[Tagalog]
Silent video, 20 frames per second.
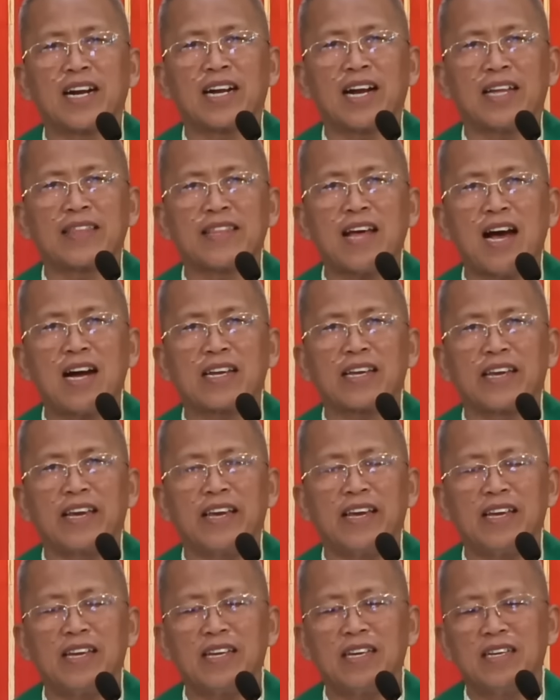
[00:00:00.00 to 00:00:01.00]
kag
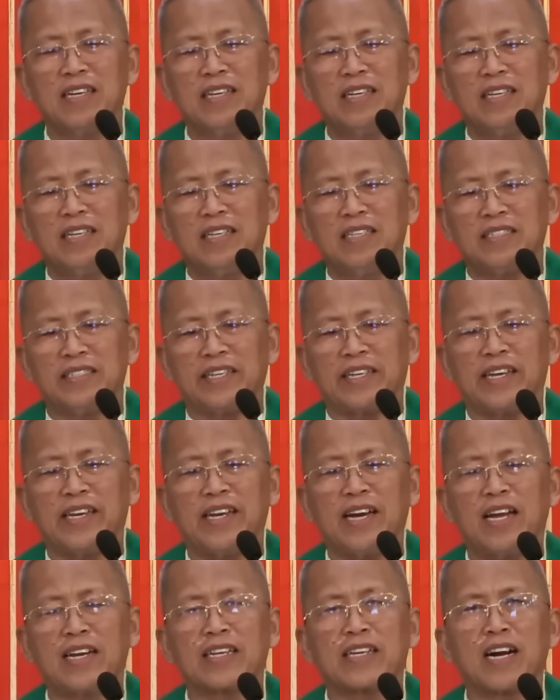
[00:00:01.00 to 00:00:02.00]
atake,
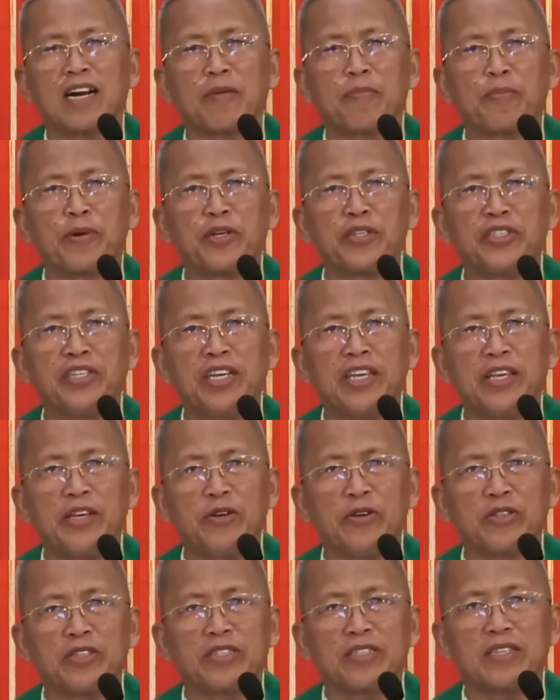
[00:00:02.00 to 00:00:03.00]
sigihan kag
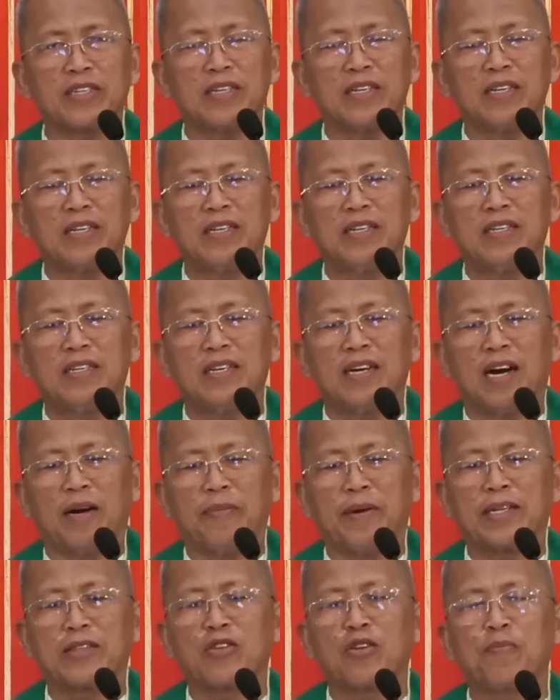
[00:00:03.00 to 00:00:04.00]
persecute,
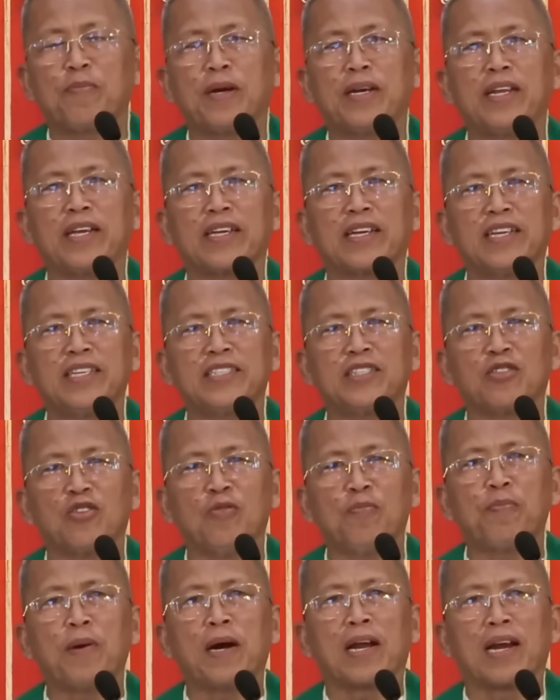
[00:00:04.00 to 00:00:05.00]
ah, matod pa ni
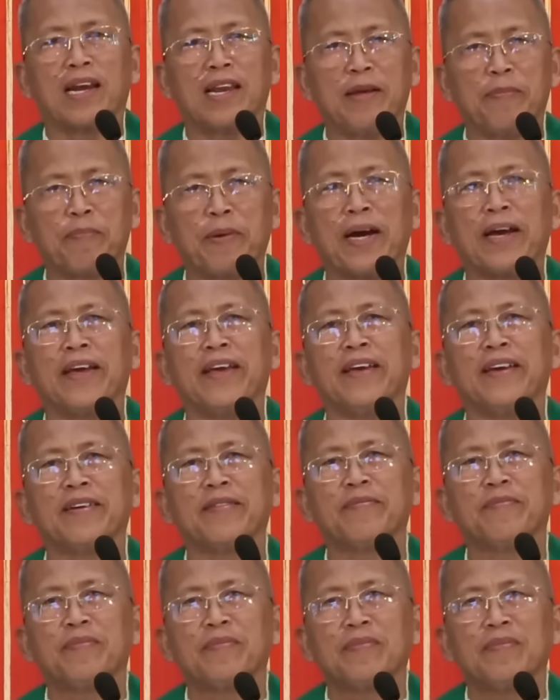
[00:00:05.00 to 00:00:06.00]
Kristo paglipay
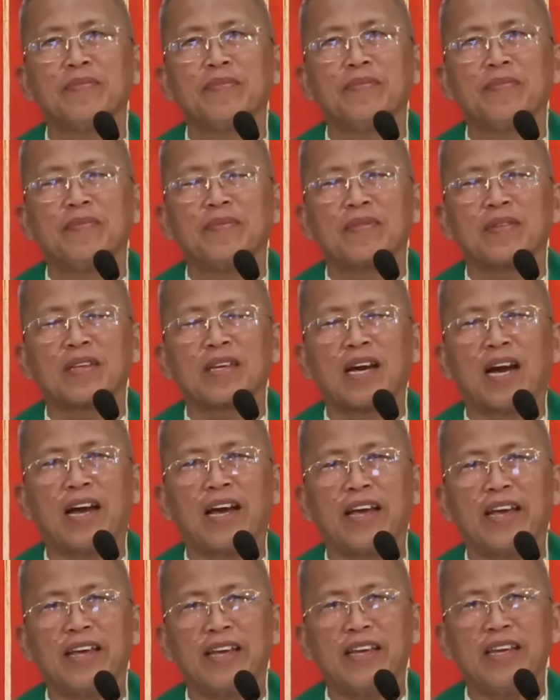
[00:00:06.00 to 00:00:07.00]

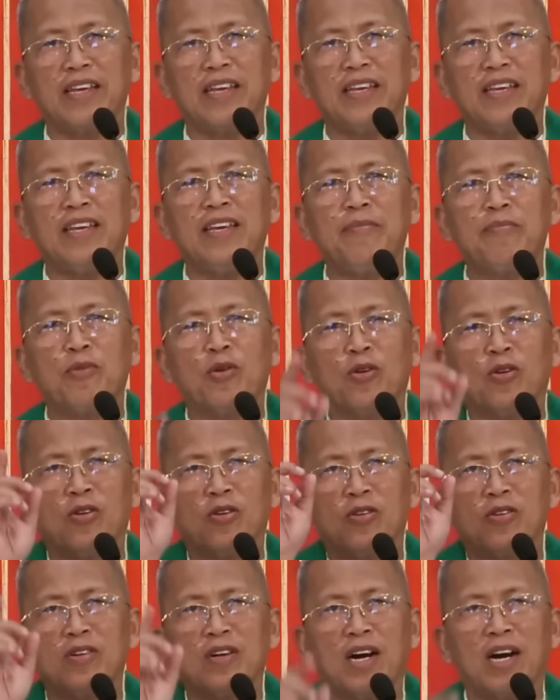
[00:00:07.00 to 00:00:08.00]
kay
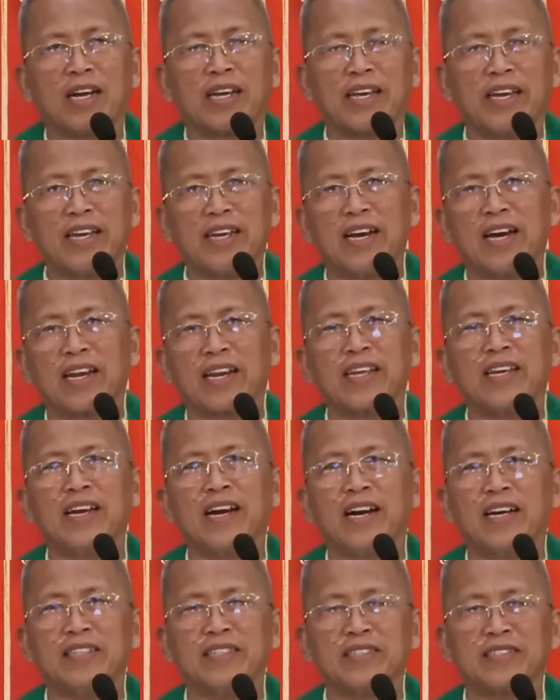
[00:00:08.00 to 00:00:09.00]
imo ang
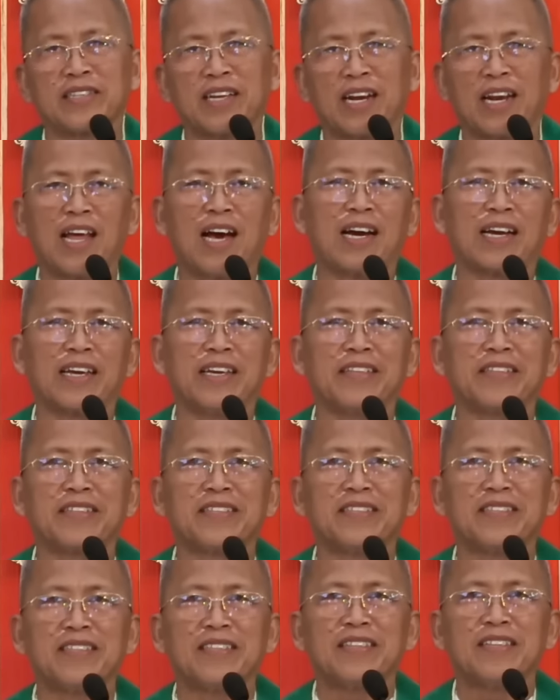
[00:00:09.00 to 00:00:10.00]
gingharian sa langit.
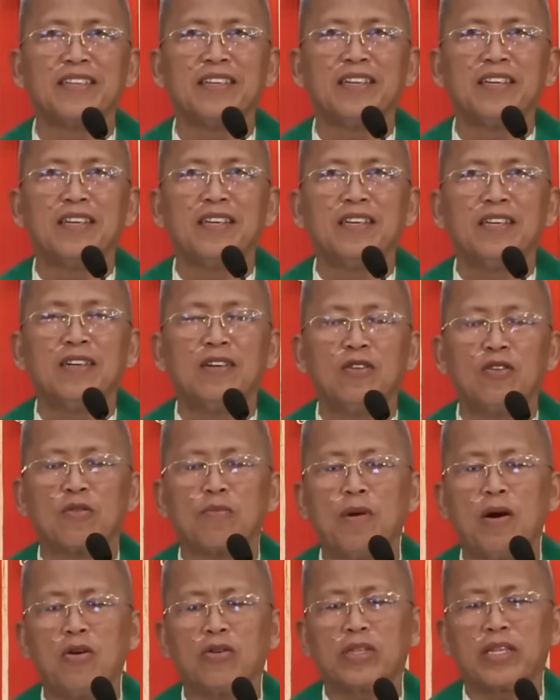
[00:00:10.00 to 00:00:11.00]
Og
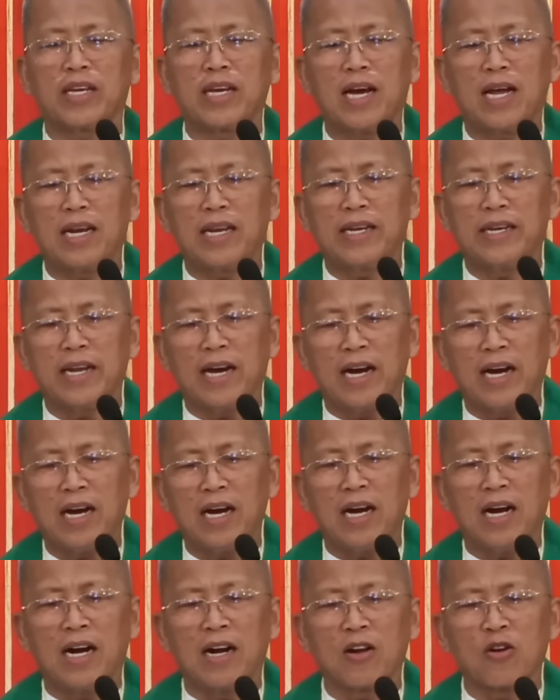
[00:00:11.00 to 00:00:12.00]
mao tingali
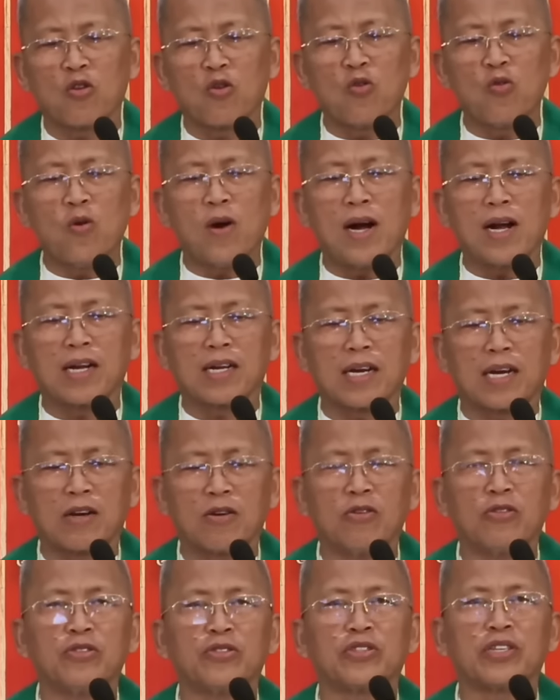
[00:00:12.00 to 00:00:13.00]
na ang kuwang
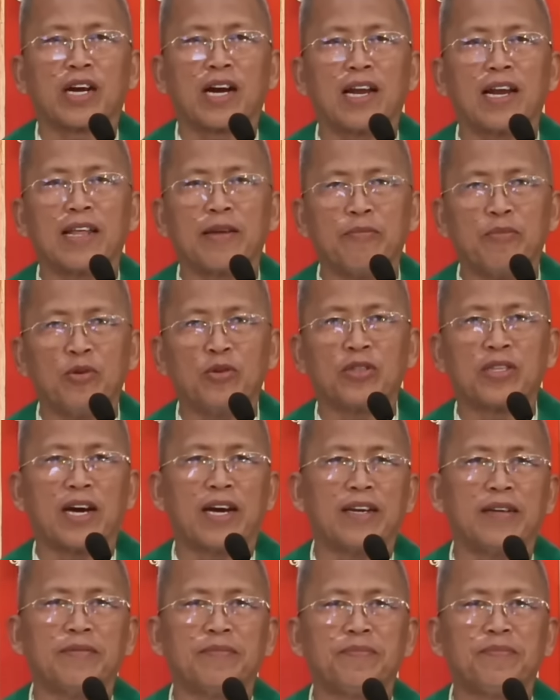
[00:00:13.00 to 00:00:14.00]
karon sa
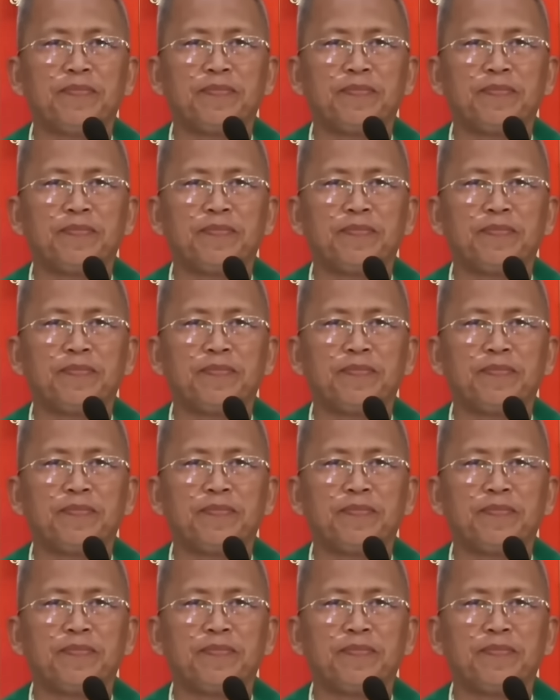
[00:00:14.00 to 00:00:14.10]
kalibutan.